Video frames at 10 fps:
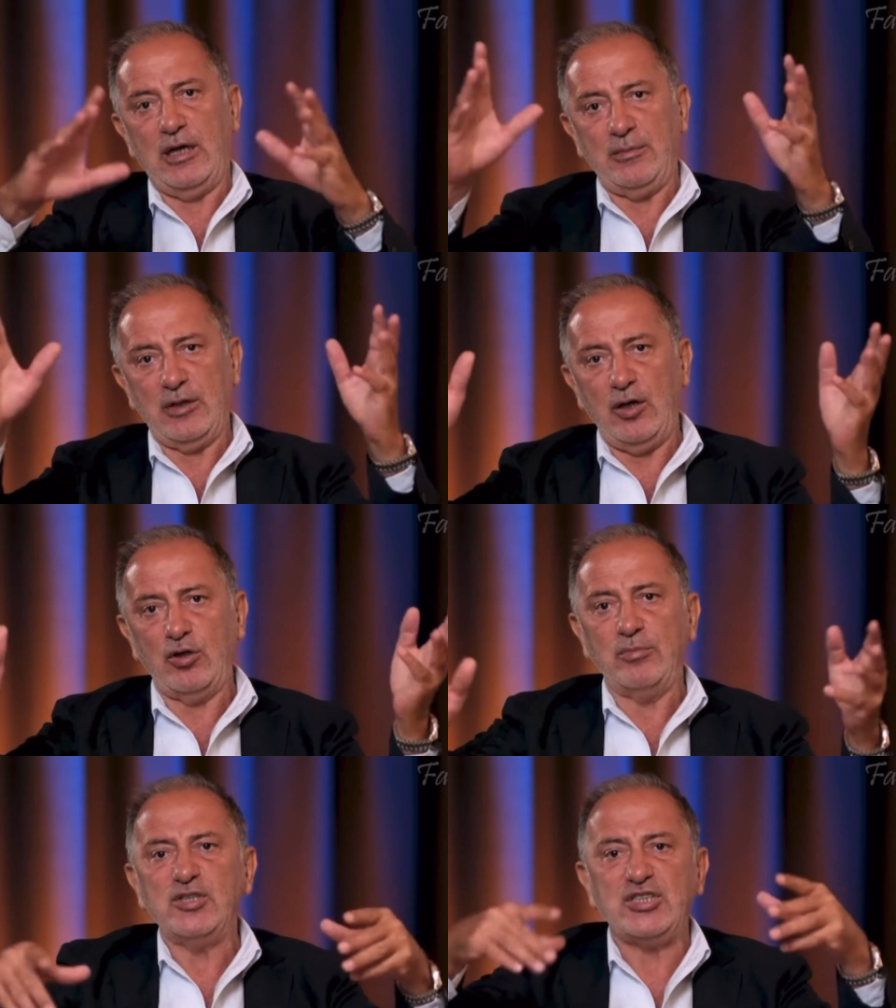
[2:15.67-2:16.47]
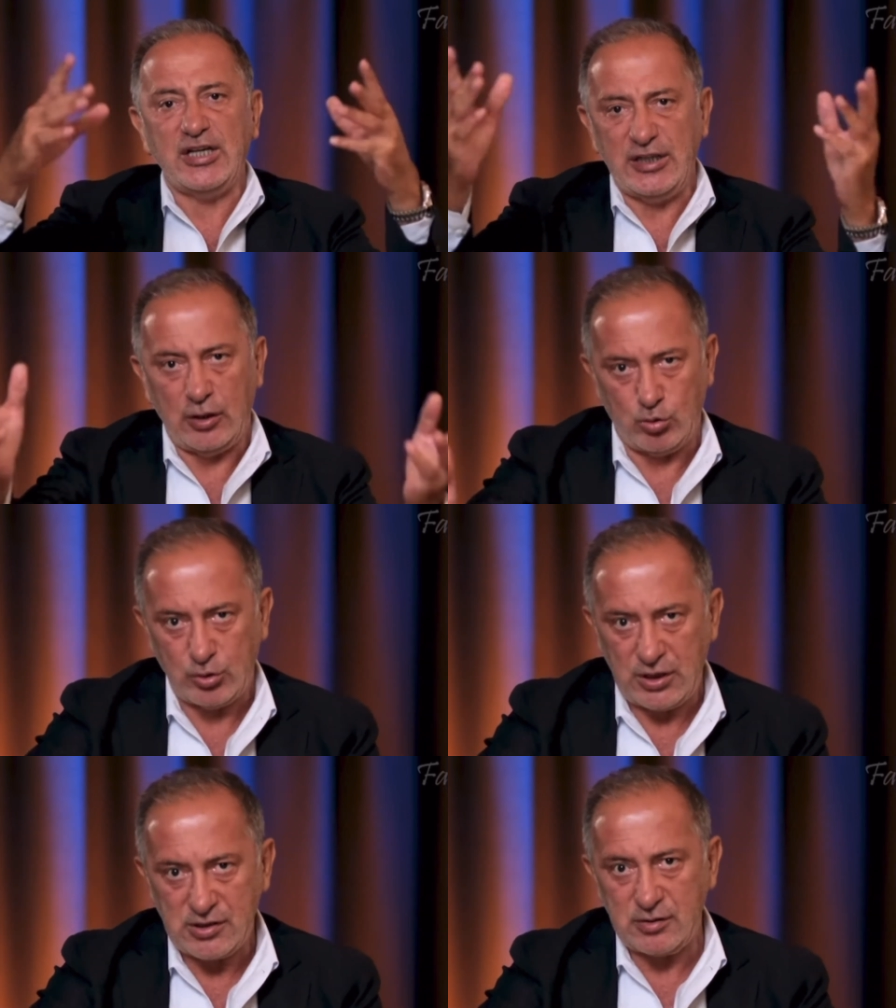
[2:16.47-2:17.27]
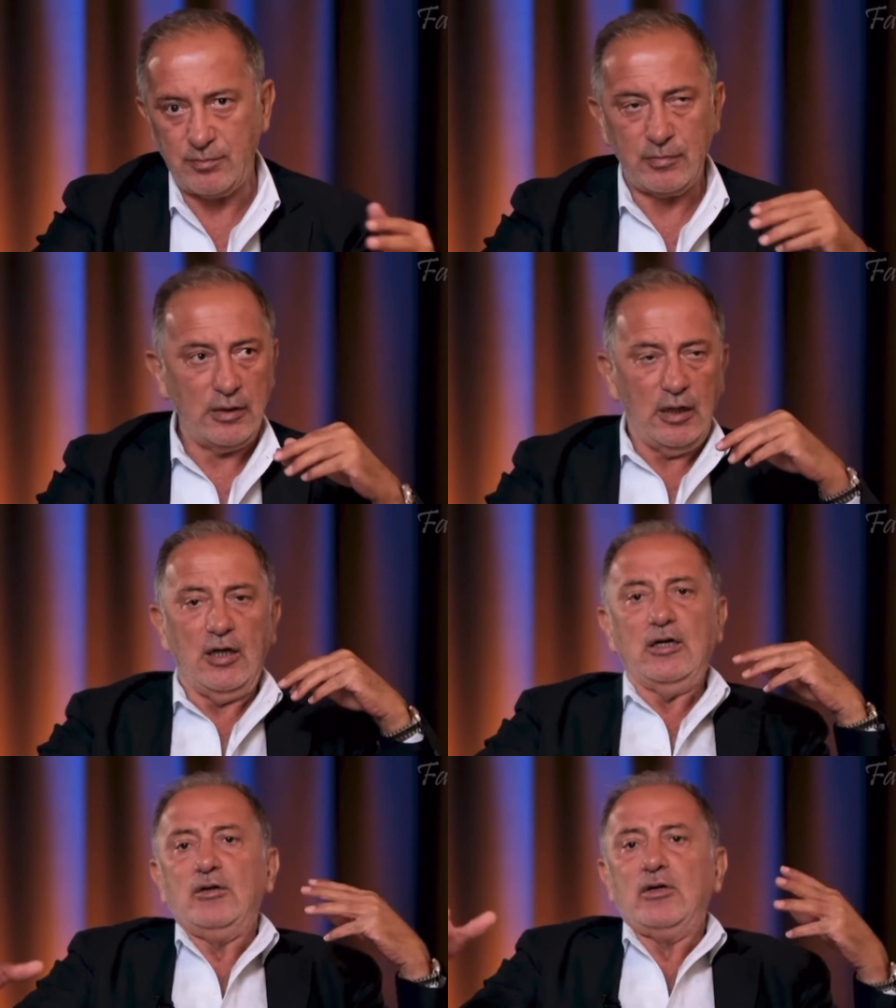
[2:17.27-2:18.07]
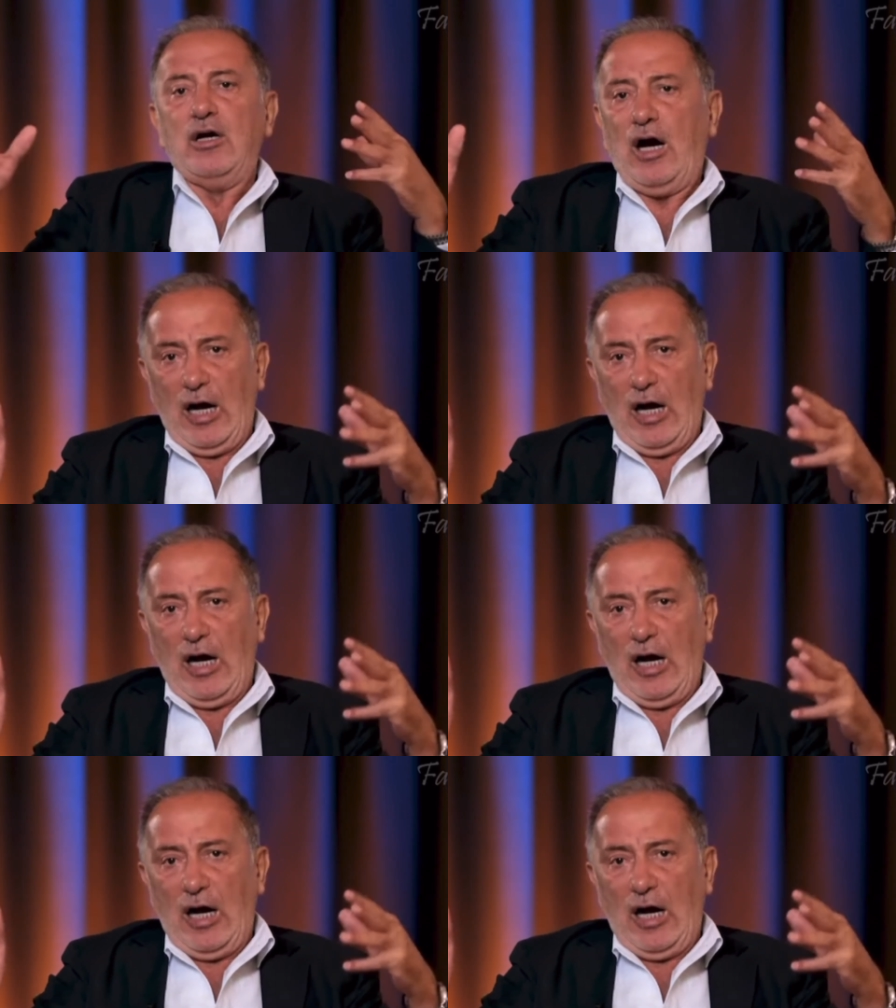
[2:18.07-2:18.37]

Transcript: yalana dayalı ticaretten açıkça anlaşılıyor.